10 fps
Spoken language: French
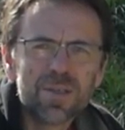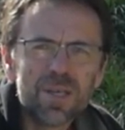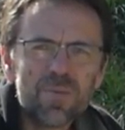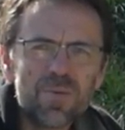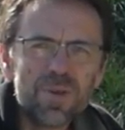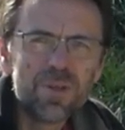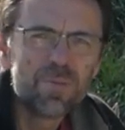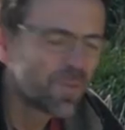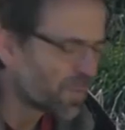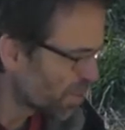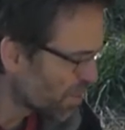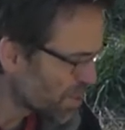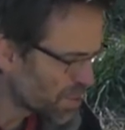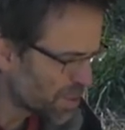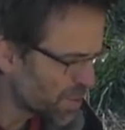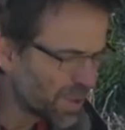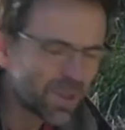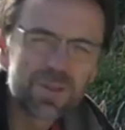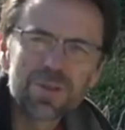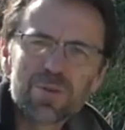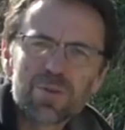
et puis ben, pourquoi je suis dans,